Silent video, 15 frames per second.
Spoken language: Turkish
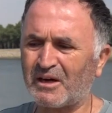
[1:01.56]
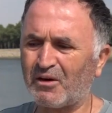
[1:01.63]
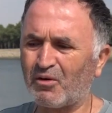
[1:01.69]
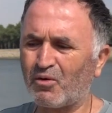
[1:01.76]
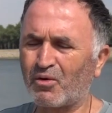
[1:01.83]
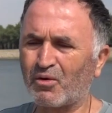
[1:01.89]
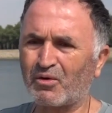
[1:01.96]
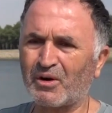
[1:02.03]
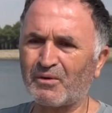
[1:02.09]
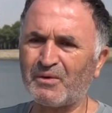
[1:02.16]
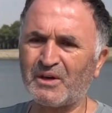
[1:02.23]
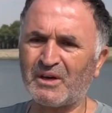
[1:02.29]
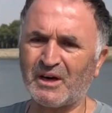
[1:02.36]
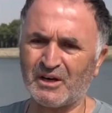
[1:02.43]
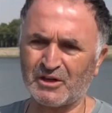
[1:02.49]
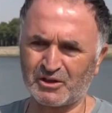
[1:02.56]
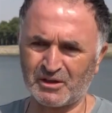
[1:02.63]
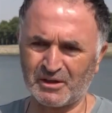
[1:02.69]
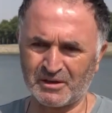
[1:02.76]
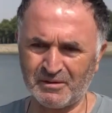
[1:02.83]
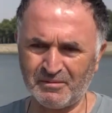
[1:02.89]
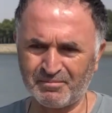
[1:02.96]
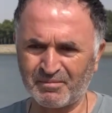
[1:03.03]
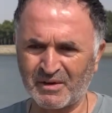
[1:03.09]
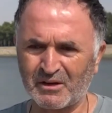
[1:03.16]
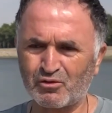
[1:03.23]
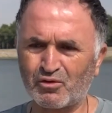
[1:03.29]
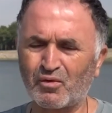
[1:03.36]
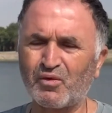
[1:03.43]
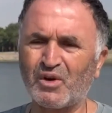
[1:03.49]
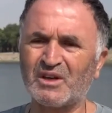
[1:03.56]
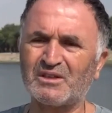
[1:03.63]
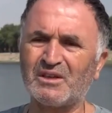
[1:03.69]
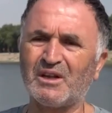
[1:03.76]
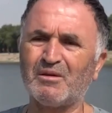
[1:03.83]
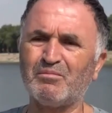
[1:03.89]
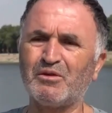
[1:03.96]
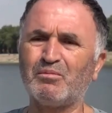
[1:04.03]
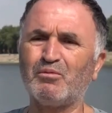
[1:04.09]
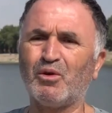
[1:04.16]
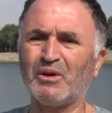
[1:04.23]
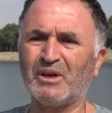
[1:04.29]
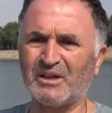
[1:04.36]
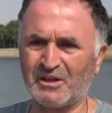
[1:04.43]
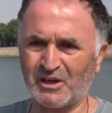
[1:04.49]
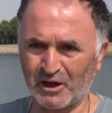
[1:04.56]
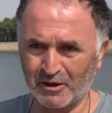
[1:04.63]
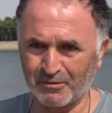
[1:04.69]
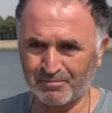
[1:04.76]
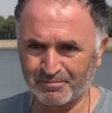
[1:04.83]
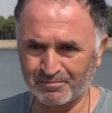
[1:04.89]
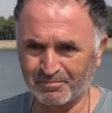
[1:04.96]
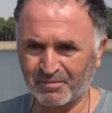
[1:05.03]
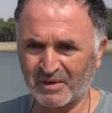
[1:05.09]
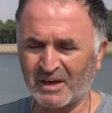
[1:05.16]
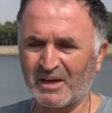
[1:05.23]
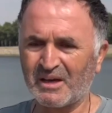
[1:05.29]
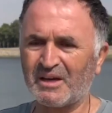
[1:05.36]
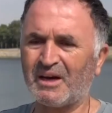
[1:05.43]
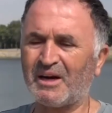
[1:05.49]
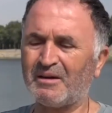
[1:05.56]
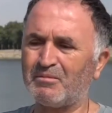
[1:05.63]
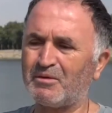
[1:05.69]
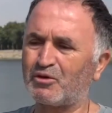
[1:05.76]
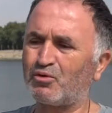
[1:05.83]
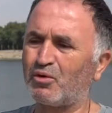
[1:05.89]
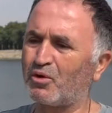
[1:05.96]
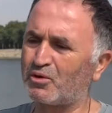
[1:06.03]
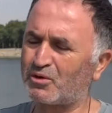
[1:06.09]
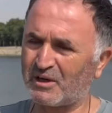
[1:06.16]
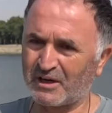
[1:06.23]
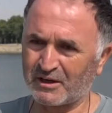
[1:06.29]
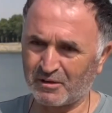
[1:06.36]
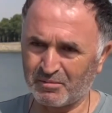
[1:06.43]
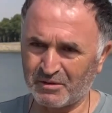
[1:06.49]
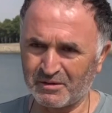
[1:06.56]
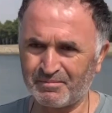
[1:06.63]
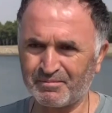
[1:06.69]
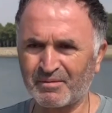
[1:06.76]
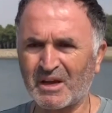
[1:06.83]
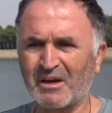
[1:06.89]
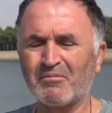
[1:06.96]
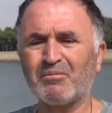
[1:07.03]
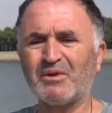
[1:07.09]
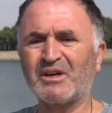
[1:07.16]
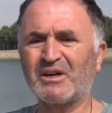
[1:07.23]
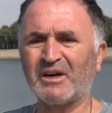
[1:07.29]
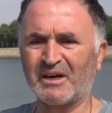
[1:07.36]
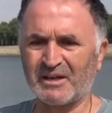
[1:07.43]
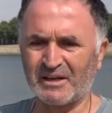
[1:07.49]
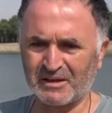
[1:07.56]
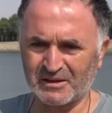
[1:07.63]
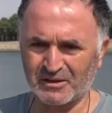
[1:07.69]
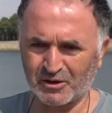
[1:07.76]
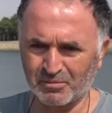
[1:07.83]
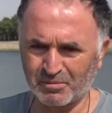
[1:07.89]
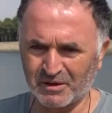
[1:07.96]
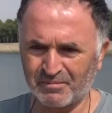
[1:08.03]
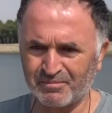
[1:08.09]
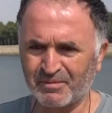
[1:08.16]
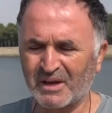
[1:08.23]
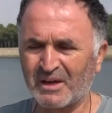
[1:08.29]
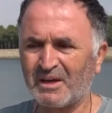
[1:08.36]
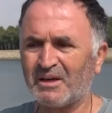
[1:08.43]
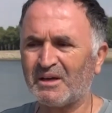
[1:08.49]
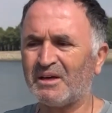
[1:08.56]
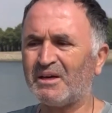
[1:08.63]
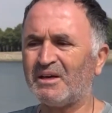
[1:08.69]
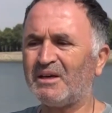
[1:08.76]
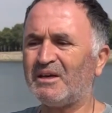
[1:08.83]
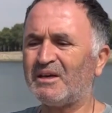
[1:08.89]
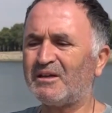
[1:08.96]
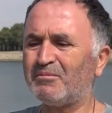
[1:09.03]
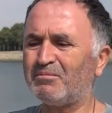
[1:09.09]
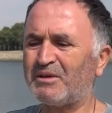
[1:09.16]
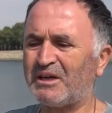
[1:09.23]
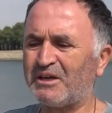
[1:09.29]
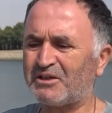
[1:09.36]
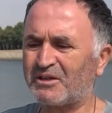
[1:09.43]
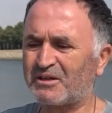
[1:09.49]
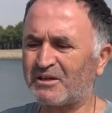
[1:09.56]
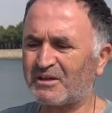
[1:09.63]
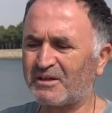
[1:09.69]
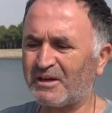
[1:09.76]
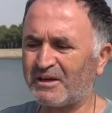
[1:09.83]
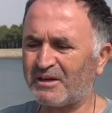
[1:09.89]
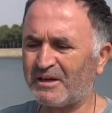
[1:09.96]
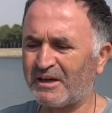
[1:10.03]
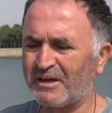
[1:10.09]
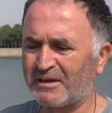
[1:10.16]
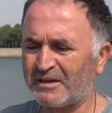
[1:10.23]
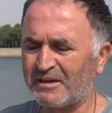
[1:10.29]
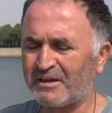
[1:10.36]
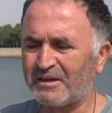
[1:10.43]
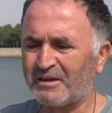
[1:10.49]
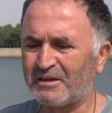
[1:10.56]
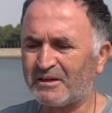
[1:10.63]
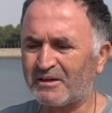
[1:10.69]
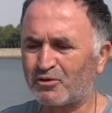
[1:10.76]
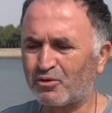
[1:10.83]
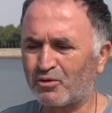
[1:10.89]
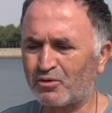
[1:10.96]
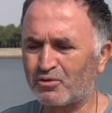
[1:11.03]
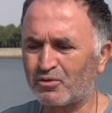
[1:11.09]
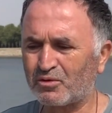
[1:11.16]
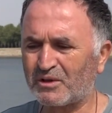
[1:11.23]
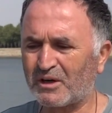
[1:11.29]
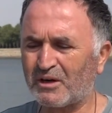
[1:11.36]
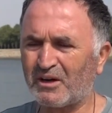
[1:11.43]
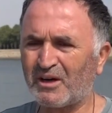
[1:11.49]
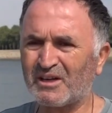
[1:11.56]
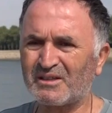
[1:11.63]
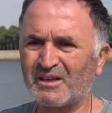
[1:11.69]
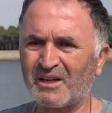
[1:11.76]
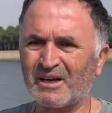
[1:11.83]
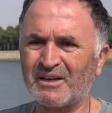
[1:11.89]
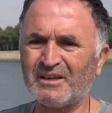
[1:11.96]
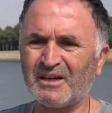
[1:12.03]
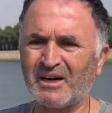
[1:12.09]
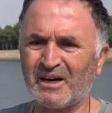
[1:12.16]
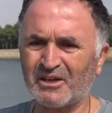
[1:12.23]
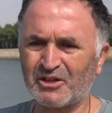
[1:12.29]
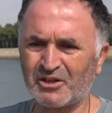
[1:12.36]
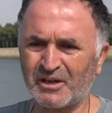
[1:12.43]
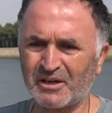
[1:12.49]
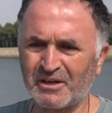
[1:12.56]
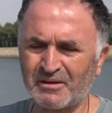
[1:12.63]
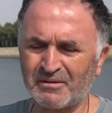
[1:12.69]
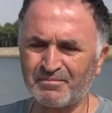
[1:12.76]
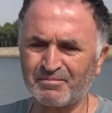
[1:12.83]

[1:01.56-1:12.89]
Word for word: orografik yağışları çok fazla olan bir bölge değil. Yani bir Toroslar gibi, bir Karadeniz gibi e, iklim değişikliklerine e, sonucunda azalan yağışların